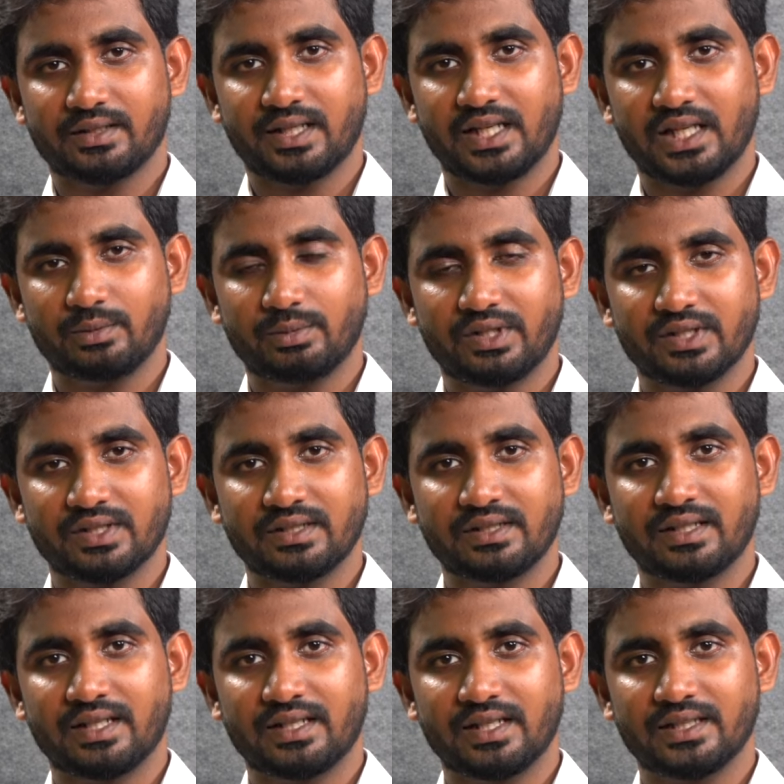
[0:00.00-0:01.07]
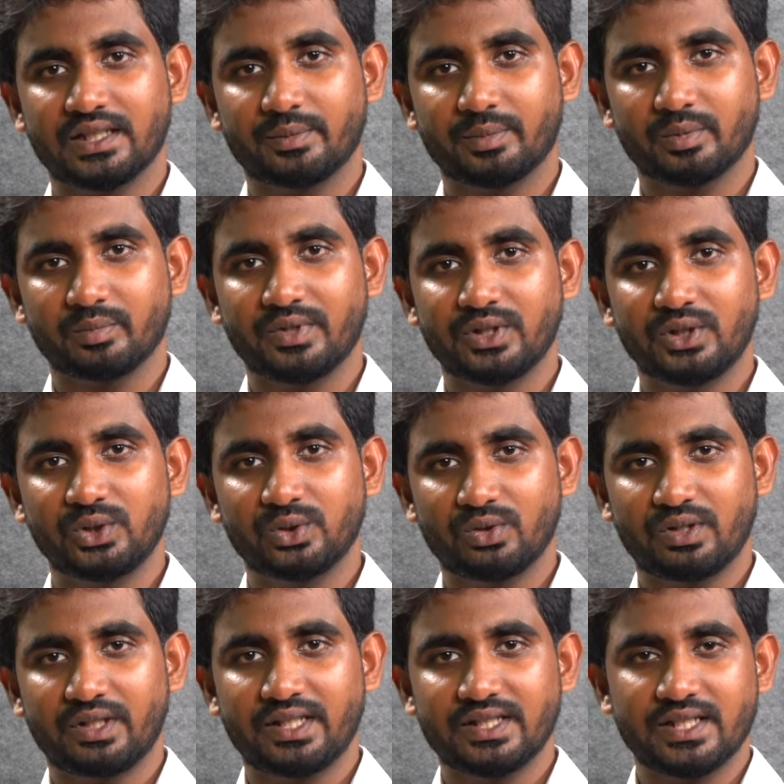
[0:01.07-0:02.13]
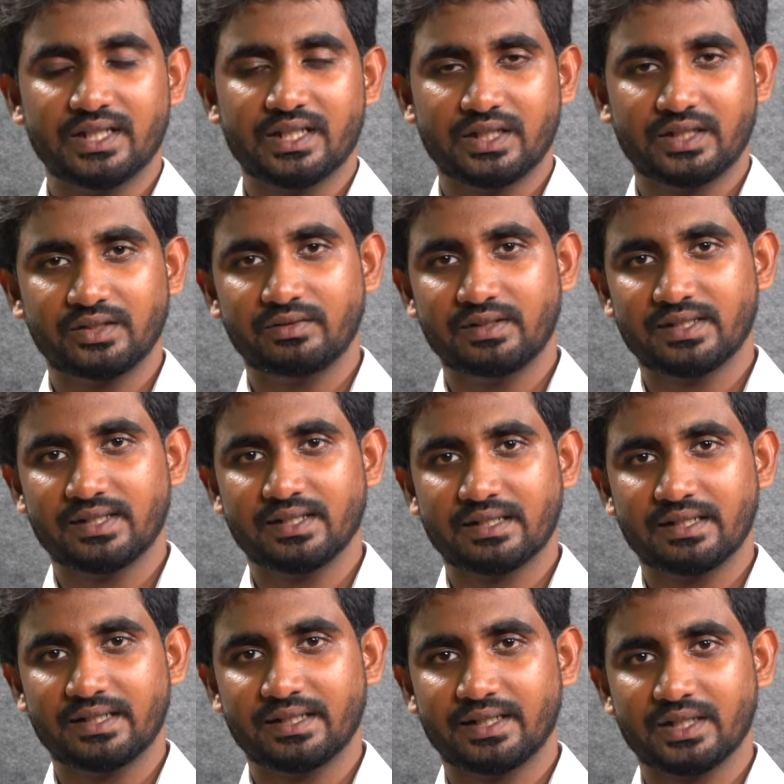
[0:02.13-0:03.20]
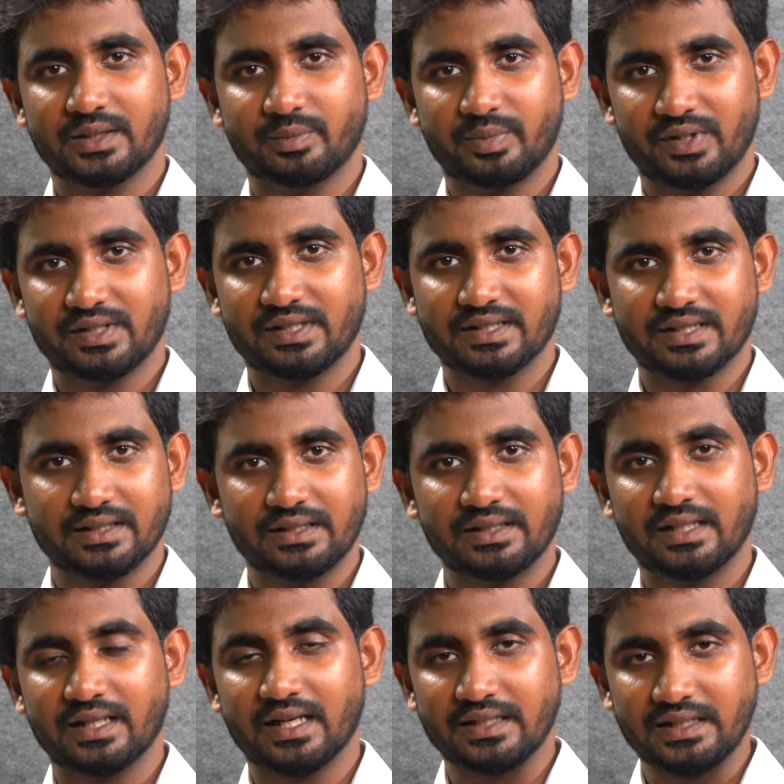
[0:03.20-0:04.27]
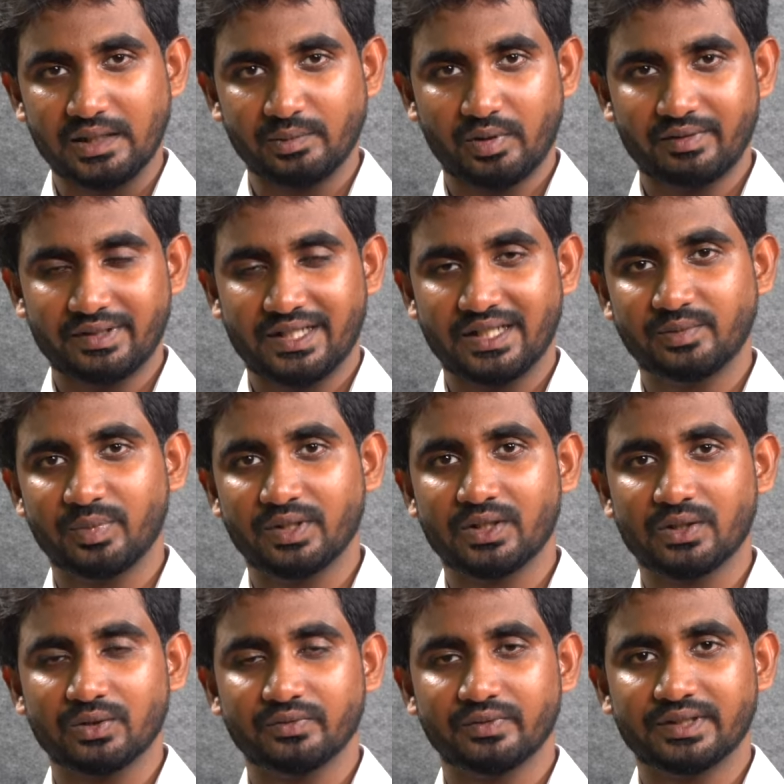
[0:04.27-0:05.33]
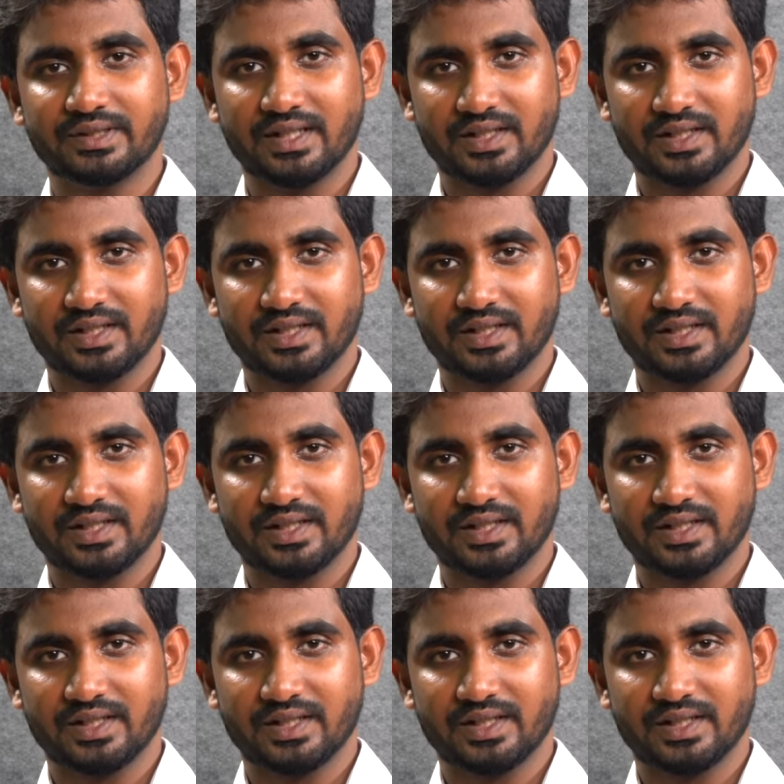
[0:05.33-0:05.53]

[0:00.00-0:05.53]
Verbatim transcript: ரீஹாபிடேஷன் அண்ட் அதுக்கப்புறமா நியூரோ டீஜென்ரேட்டிவ் டிசீஸில் இருக்கிற பேஷண்ட்ஸை தான் நாங்கள் அதிகமாகவே ட்ரீட் பண்ணுறோம் வித்